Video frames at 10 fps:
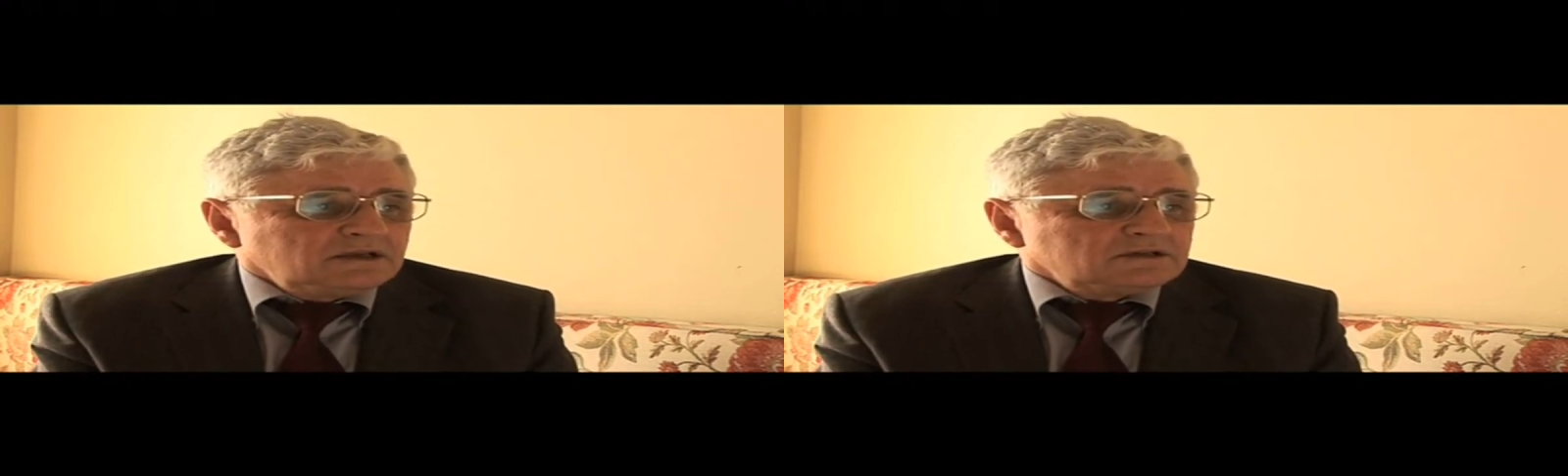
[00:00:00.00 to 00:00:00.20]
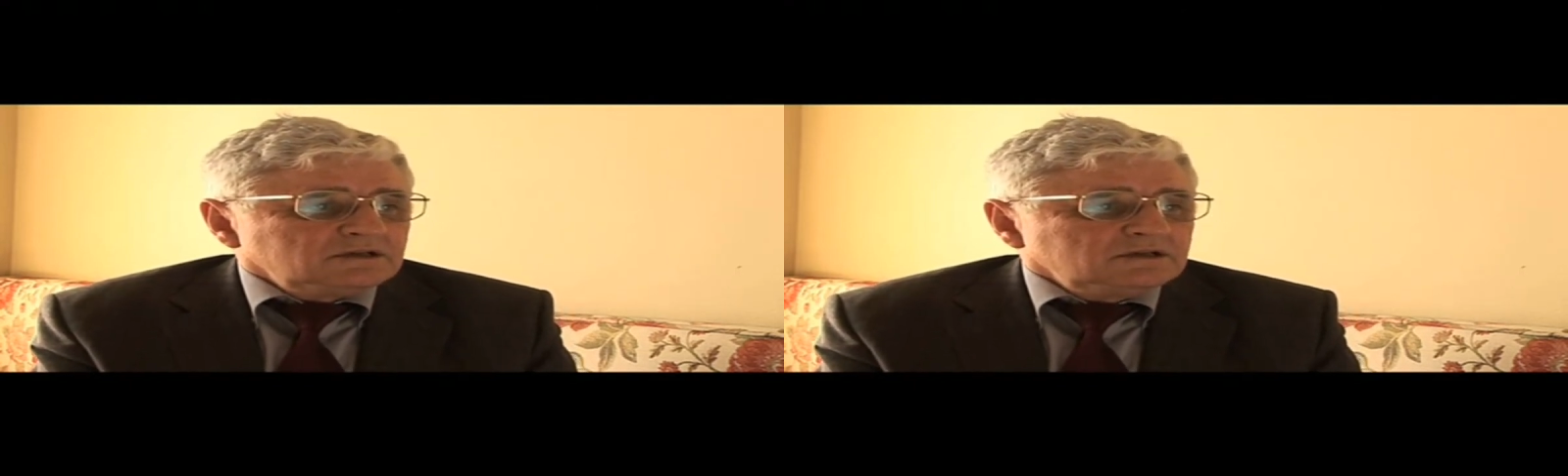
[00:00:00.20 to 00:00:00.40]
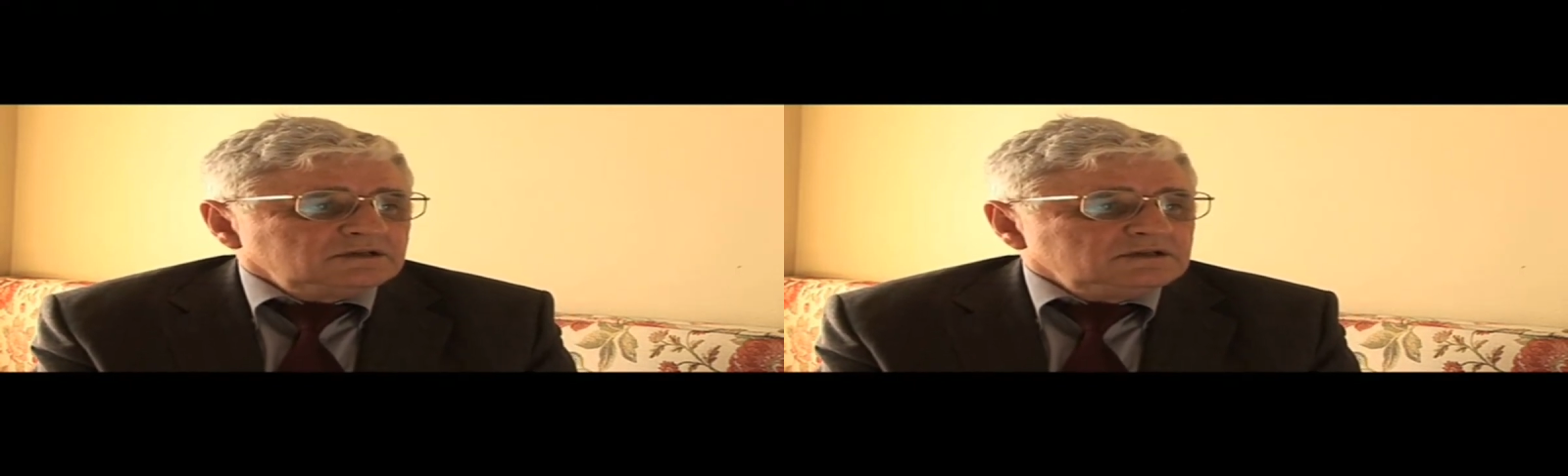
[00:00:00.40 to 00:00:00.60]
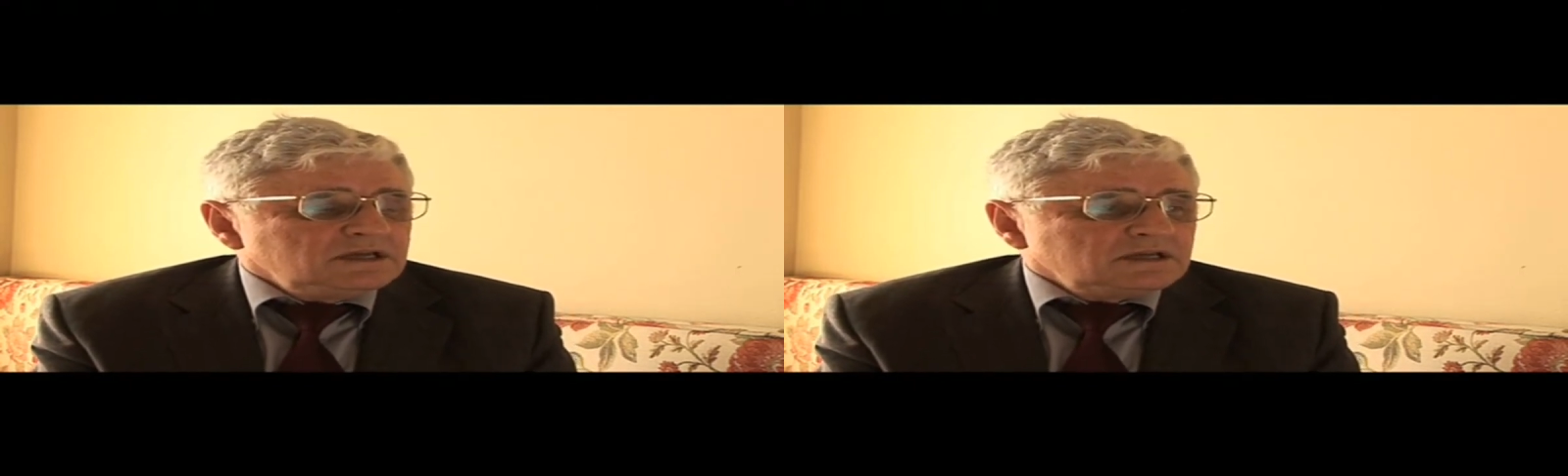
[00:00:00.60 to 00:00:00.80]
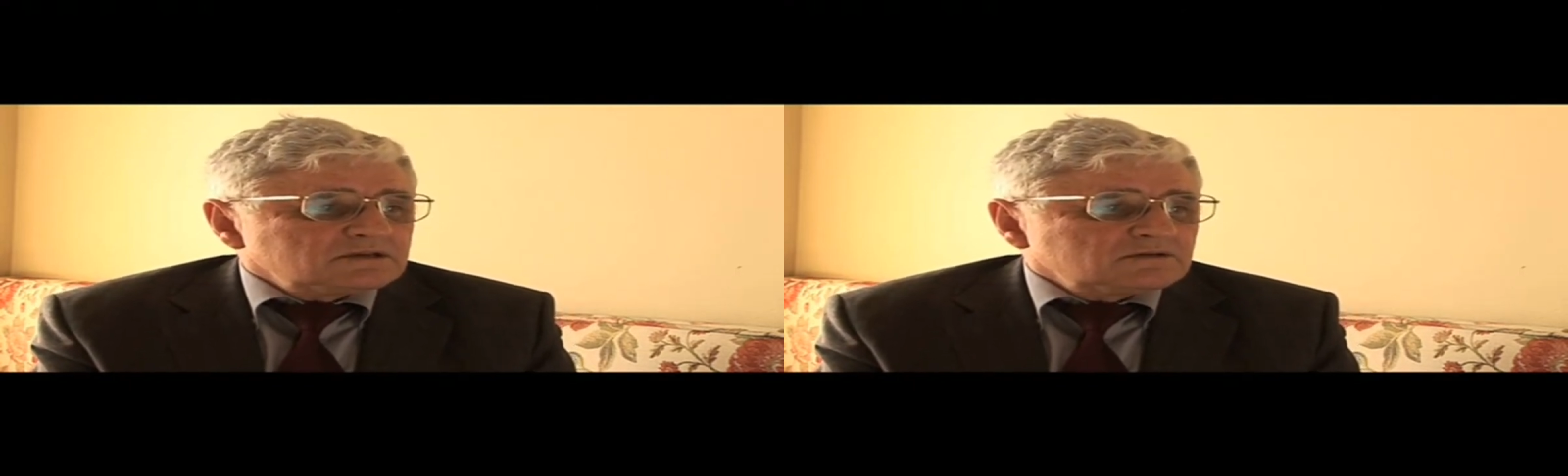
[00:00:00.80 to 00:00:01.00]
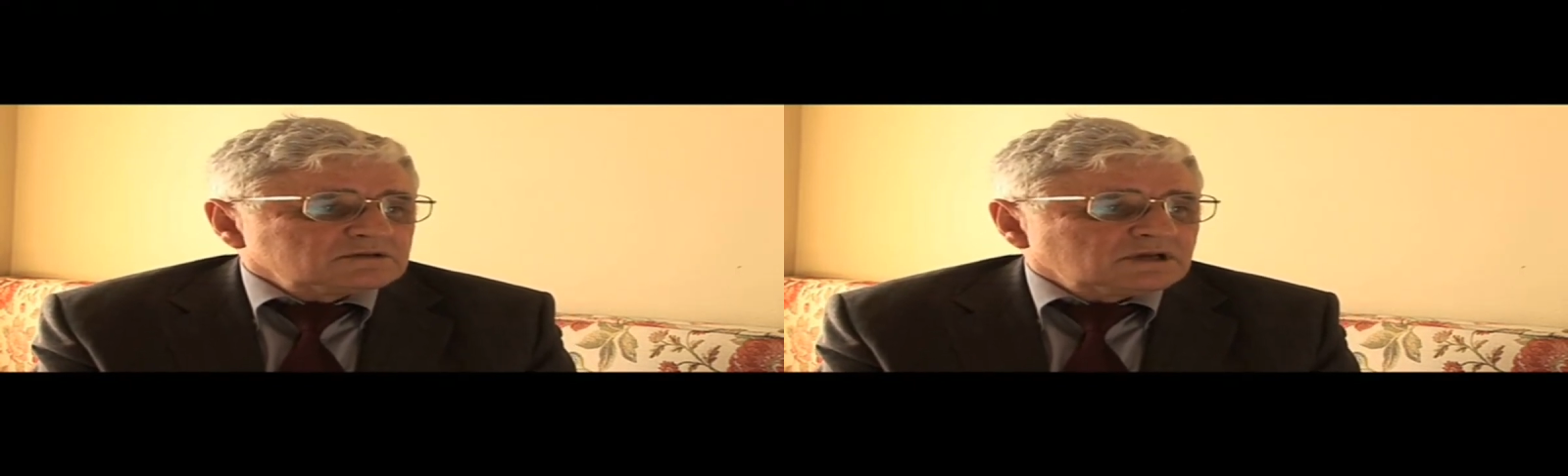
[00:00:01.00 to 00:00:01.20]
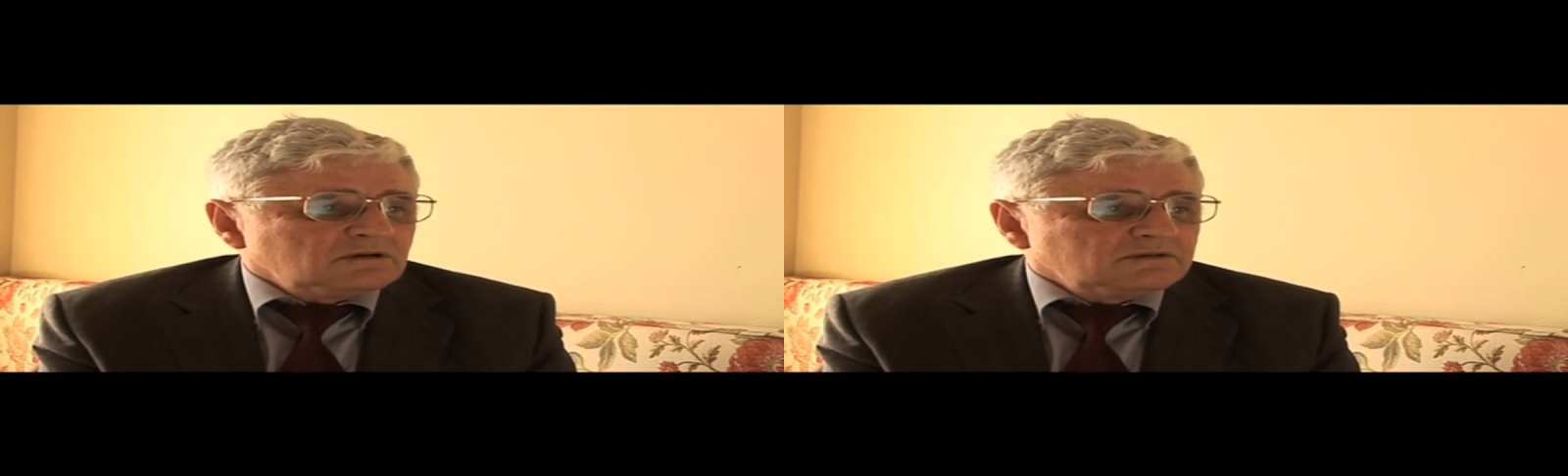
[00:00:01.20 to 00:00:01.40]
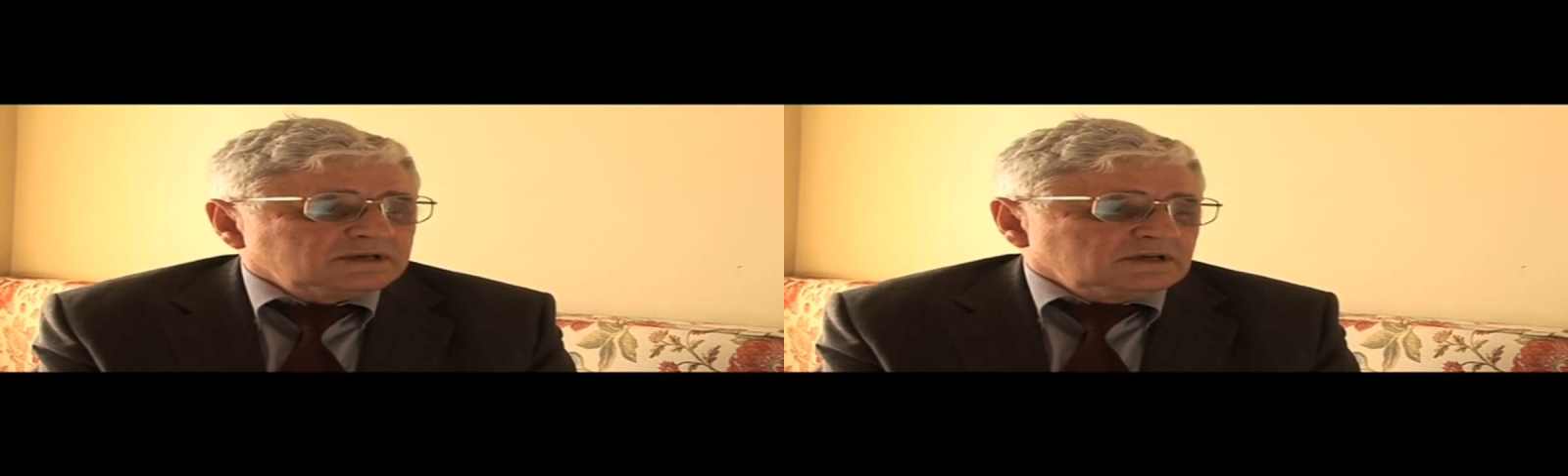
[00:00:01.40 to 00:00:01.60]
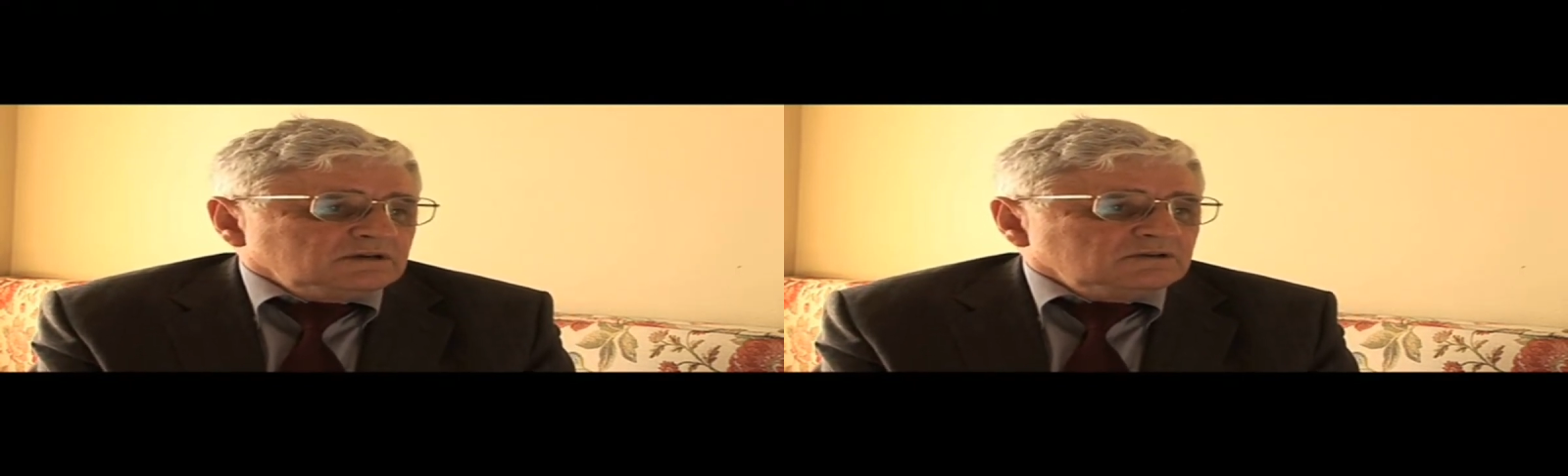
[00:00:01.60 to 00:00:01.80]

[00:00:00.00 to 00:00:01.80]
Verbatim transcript: Jeżeli nie jest to zachowane,